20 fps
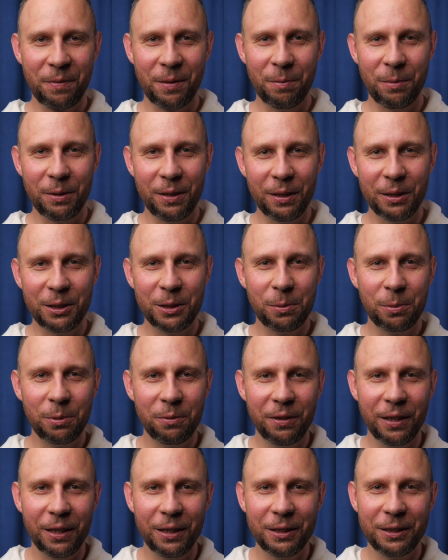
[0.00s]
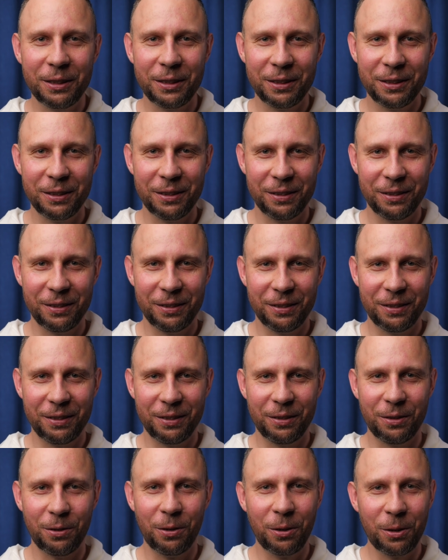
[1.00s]
mniejszy lub większy
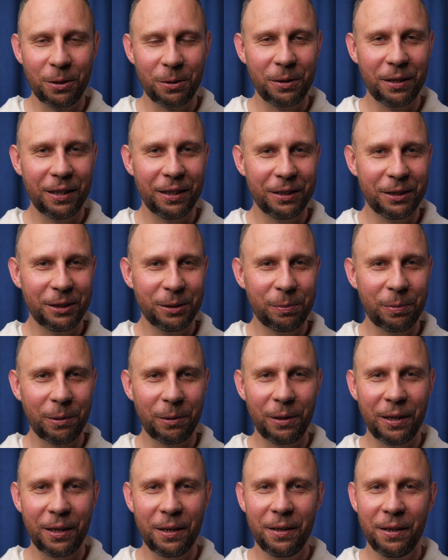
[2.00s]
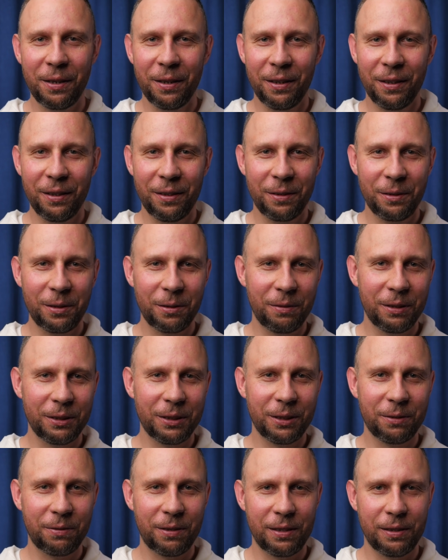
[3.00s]
ogródek czy pole, no to wie,
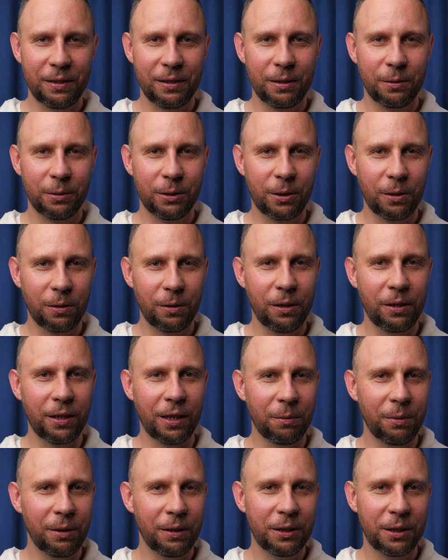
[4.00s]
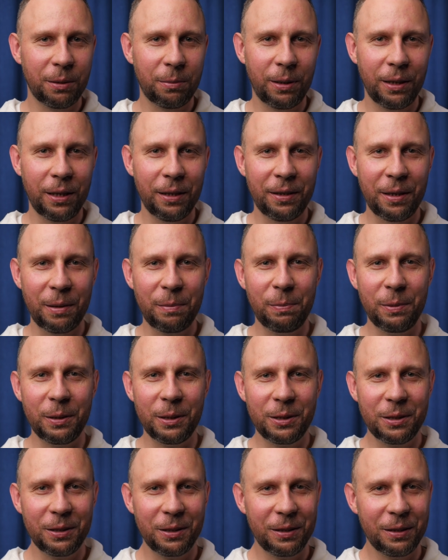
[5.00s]
że chwasty są szkodnikami i trzeba je
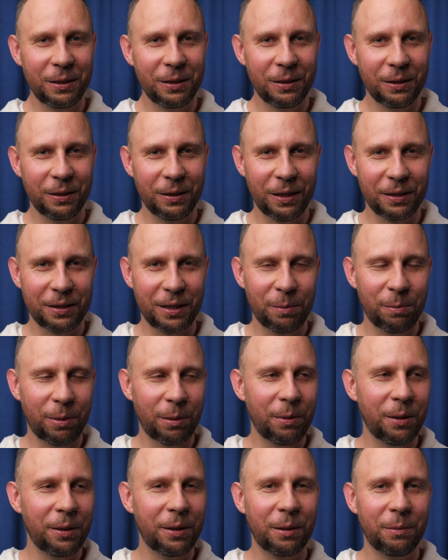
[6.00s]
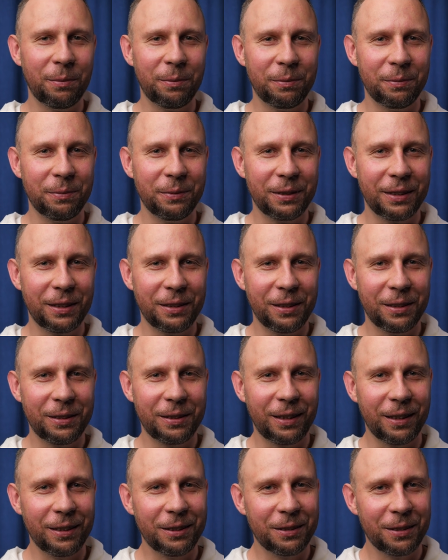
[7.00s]
tępić. I ja sam pamiętam za
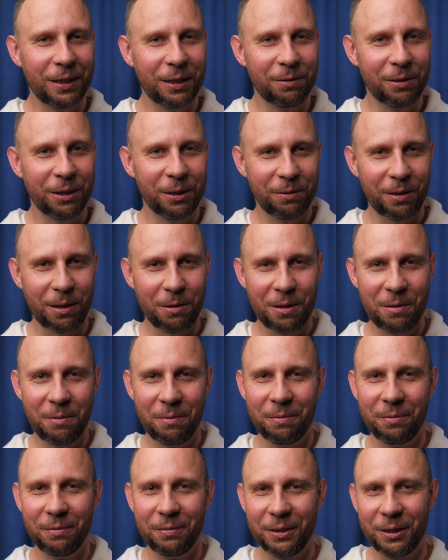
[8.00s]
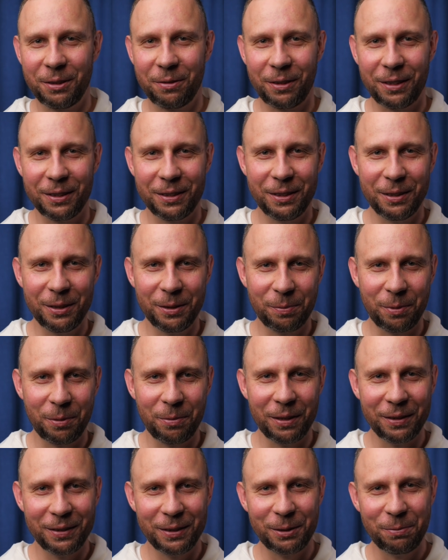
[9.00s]
dziecka jeszcze, jak wyrywałem chwasty z
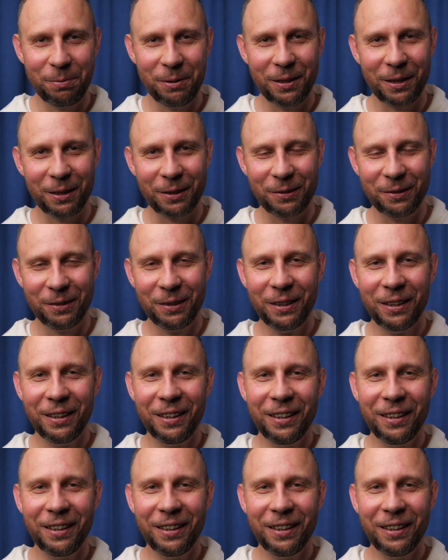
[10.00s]
pomiędzy szpinaku,